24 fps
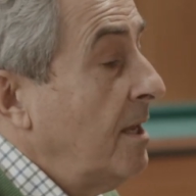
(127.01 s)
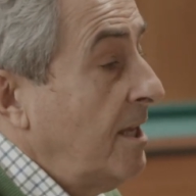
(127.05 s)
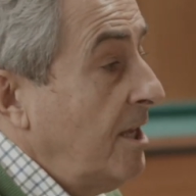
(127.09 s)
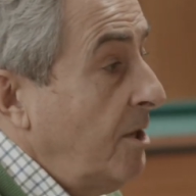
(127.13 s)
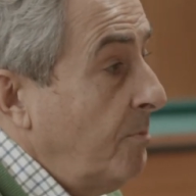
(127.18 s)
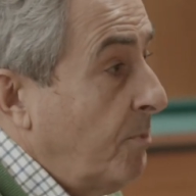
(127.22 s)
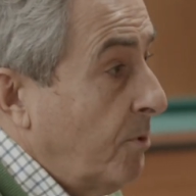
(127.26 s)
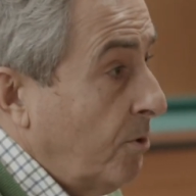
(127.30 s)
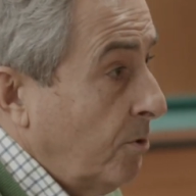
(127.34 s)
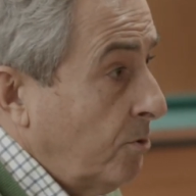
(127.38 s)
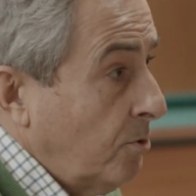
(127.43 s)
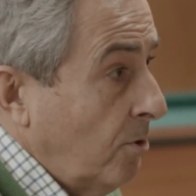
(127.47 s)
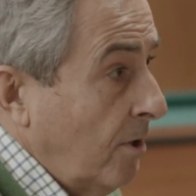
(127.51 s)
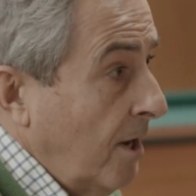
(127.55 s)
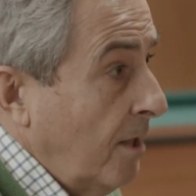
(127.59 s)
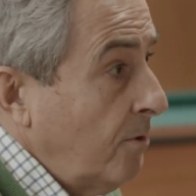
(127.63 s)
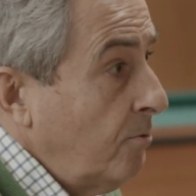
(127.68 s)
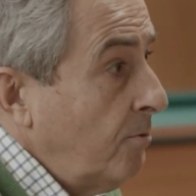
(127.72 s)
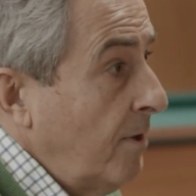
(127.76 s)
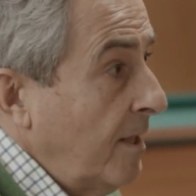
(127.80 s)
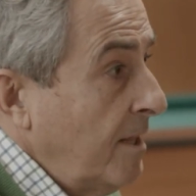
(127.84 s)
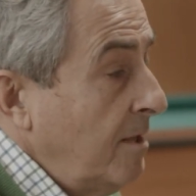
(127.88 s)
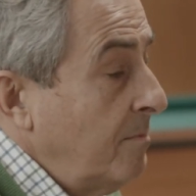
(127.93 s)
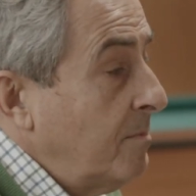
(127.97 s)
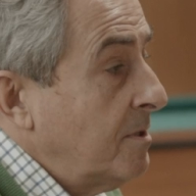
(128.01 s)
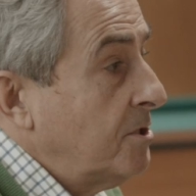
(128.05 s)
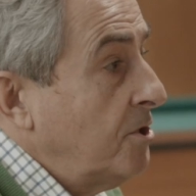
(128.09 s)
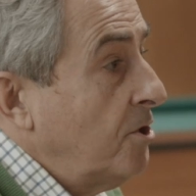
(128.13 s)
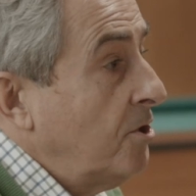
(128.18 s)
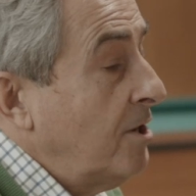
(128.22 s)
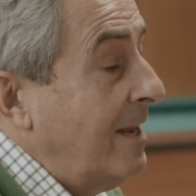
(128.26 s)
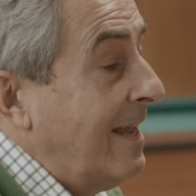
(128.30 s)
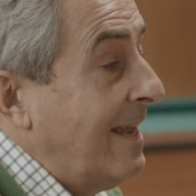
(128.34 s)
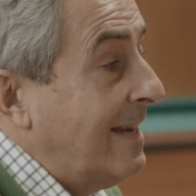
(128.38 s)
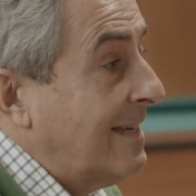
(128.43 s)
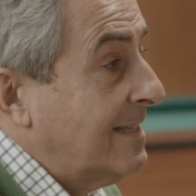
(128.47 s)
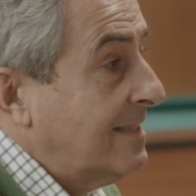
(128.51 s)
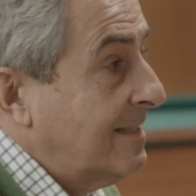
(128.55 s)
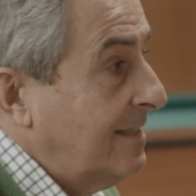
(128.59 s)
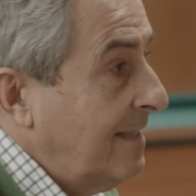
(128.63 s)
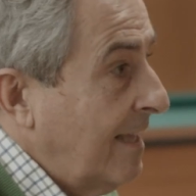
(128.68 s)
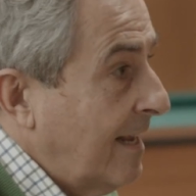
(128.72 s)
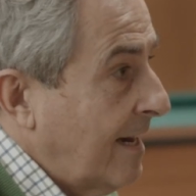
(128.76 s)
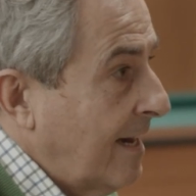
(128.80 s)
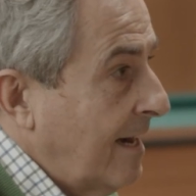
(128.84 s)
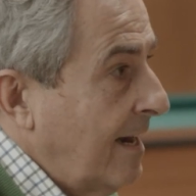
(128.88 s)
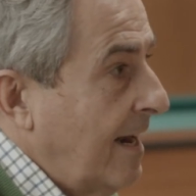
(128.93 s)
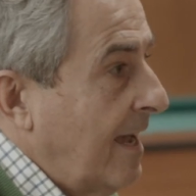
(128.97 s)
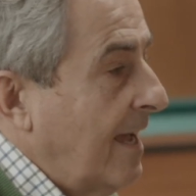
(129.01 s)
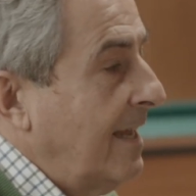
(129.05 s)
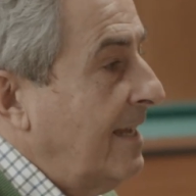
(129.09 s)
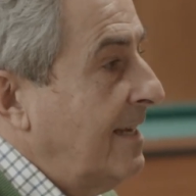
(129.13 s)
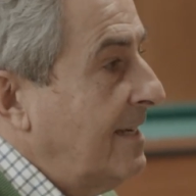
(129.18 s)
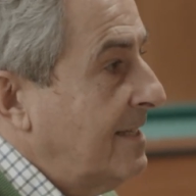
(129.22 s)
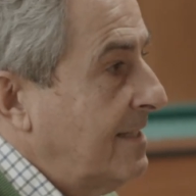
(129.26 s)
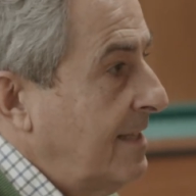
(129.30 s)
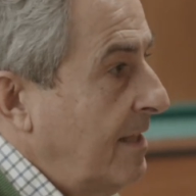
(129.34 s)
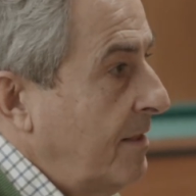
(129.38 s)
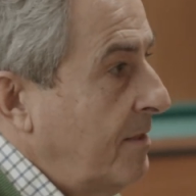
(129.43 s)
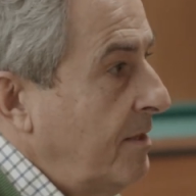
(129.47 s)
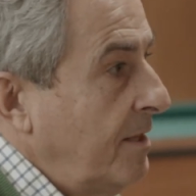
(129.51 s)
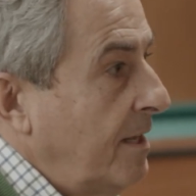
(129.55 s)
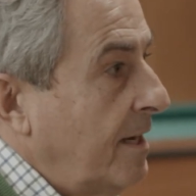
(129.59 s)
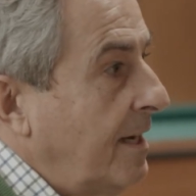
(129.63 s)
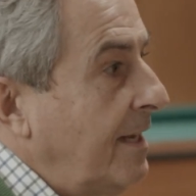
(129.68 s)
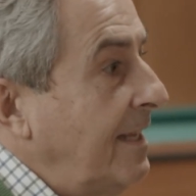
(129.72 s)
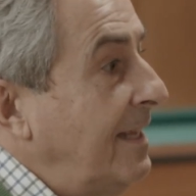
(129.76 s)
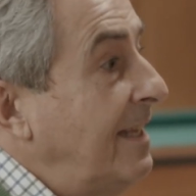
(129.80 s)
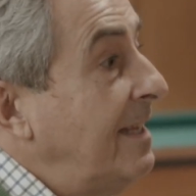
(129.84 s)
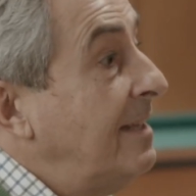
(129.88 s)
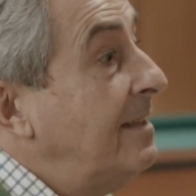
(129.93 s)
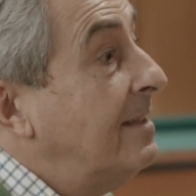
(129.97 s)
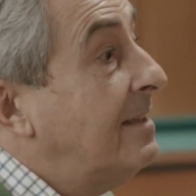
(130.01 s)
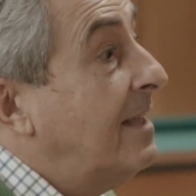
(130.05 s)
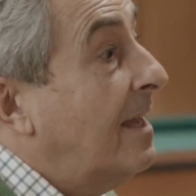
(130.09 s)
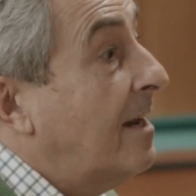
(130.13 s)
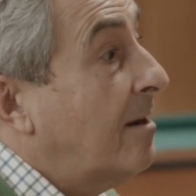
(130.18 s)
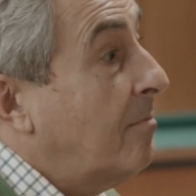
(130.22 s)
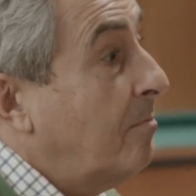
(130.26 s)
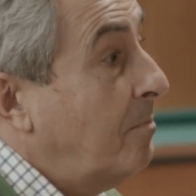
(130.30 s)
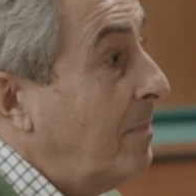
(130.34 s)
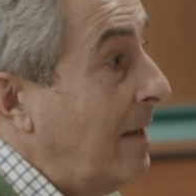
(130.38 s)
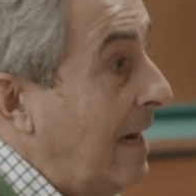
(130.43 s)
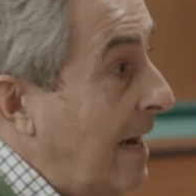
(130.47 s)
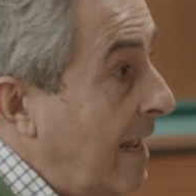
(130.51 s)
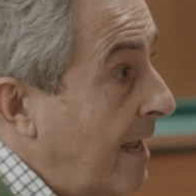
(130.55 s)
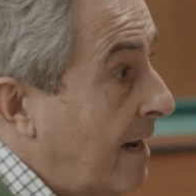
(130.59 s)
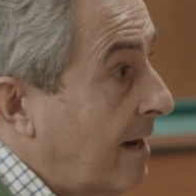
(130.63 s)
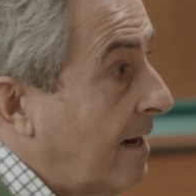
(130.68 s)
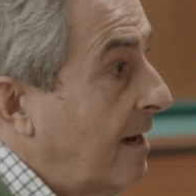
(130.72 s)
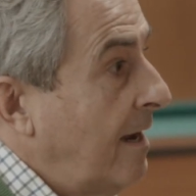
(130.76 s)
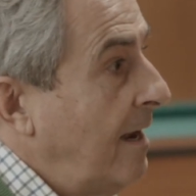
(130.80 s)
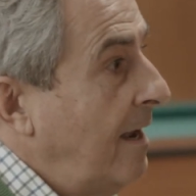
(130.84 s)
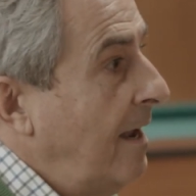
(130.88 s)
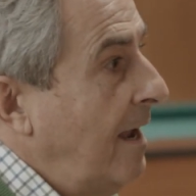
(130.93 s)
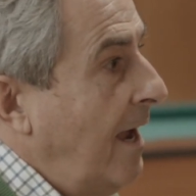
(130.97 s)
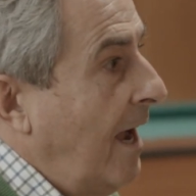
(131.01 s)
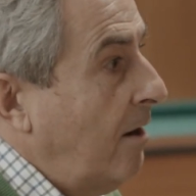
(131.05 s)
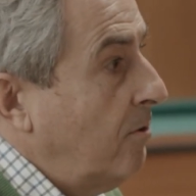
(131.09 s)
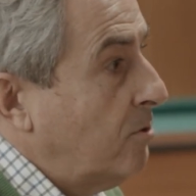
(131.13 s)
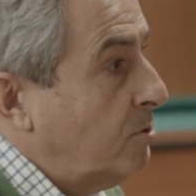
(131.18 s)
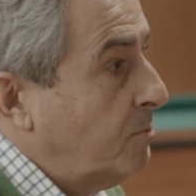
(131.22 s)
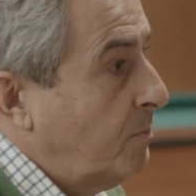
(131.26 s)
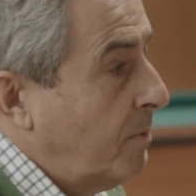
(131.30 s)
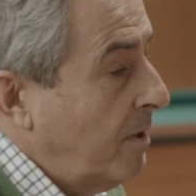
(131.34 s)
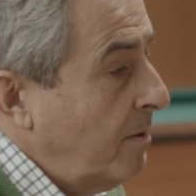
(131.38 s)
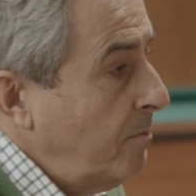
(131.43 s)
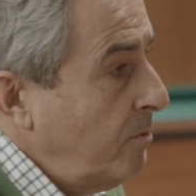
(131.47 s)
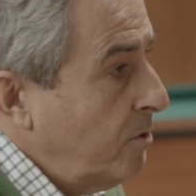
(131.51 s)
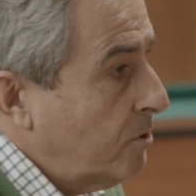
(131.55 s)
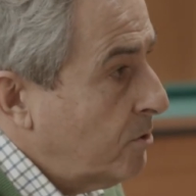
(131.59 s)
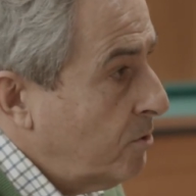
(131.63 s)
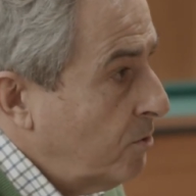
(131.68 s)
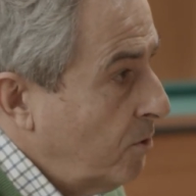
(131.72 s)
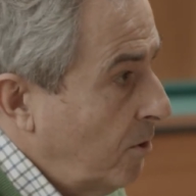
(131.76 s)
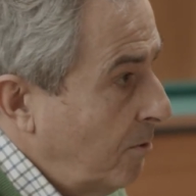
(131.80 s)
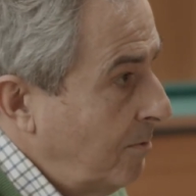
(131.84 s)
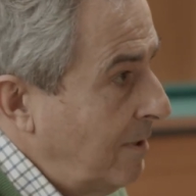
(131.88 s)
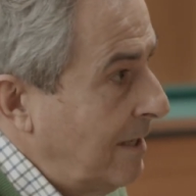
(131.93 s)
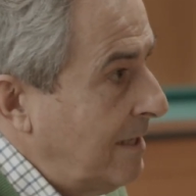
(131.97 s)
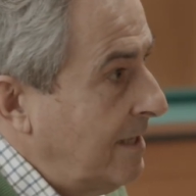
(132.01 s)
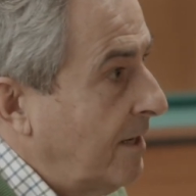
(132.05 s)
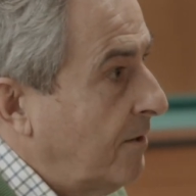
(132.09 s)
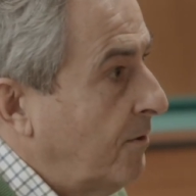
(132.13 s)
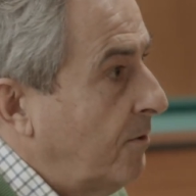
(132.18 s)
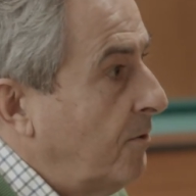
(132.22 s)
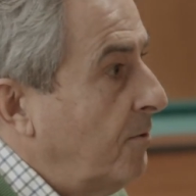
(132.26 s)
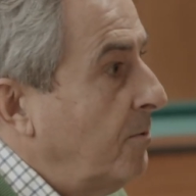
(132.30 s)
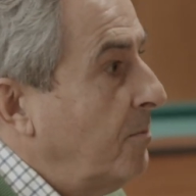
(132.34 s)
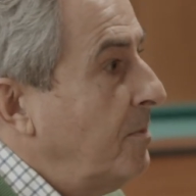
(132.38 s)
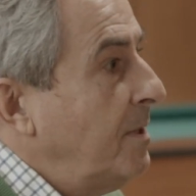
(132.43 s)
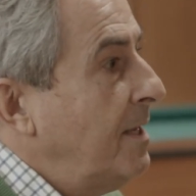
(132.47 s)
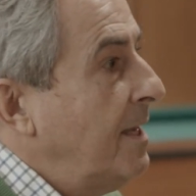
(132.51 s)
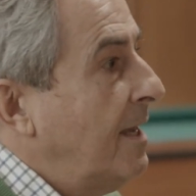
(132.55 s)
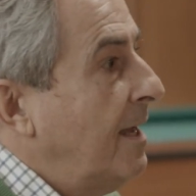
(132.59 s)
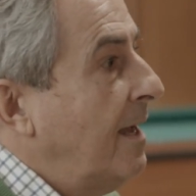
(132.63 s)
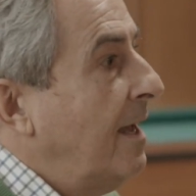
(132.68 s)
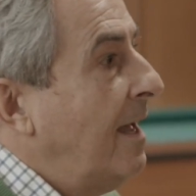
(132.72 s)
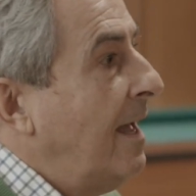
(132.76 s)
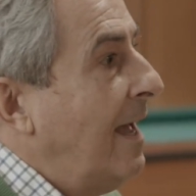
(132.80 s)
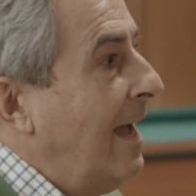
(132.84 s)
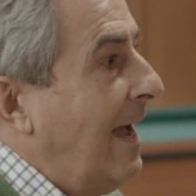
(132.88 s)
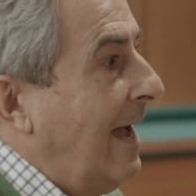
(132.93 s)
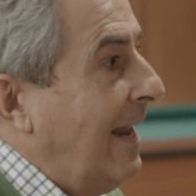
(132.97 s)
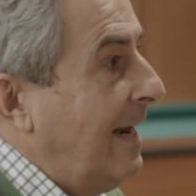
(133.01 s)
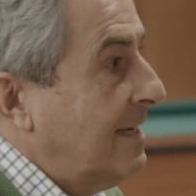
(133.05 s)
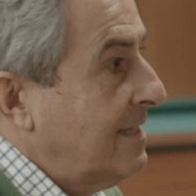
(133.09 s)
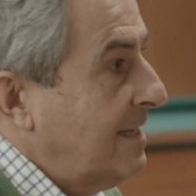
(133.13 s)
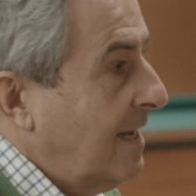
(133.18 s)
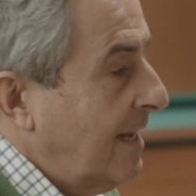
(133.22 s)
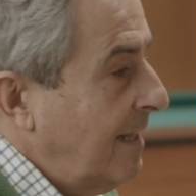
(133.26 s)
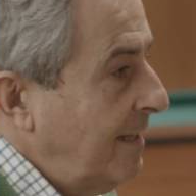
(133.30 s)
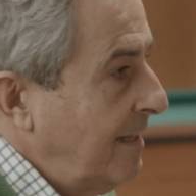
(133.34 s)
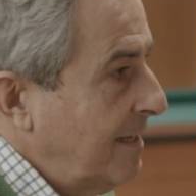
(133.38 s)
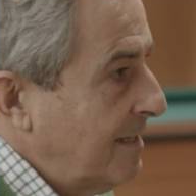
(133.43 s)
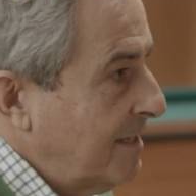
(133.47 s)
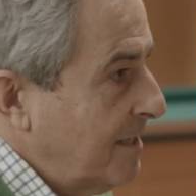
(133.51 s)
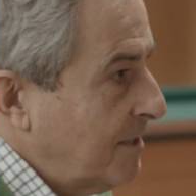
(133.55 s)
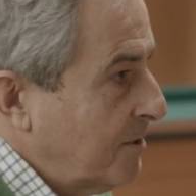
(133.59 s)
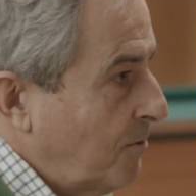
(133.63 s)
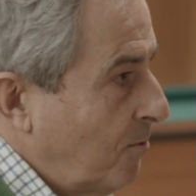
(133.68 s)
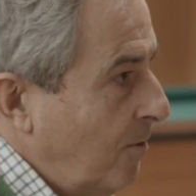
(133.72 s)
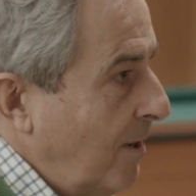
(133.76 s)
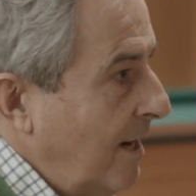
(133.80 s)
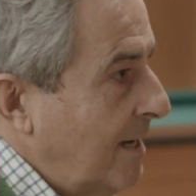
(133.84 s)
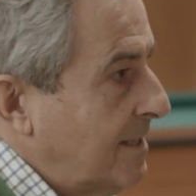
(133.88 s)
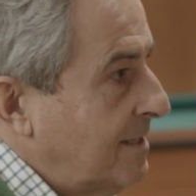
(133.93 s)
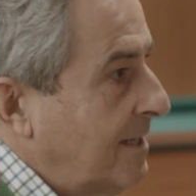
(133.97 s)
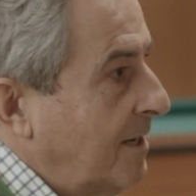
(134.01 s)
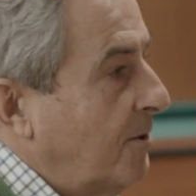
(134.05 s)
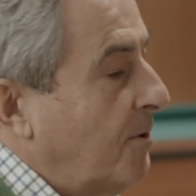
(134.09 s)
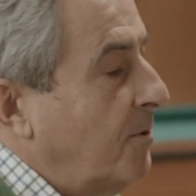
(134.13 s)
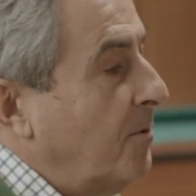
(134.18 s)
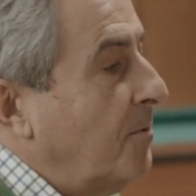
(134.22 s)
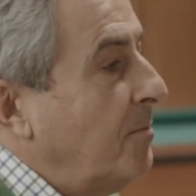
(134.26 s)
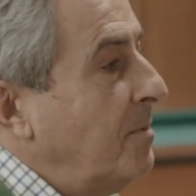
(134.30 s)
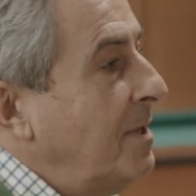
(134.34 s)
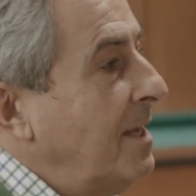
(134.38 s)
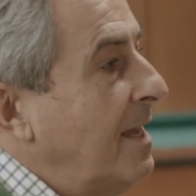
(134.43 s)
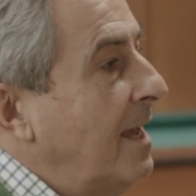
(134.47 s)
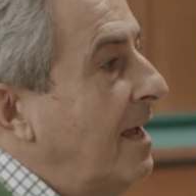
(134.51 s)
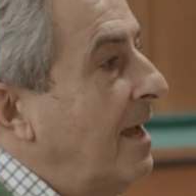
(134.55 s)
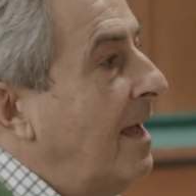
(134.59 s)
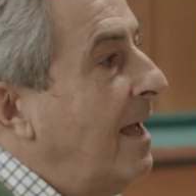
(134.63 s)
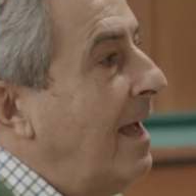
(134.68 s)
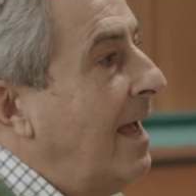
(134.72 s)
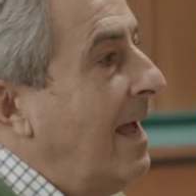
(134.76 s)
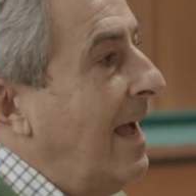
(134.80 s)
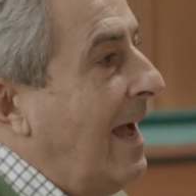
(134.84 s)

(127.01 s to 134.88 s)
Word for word: y por otro lado una dimensión externa, es decir, interpelar a los premios Nobel de Economía, a las grandes escuelas de economía,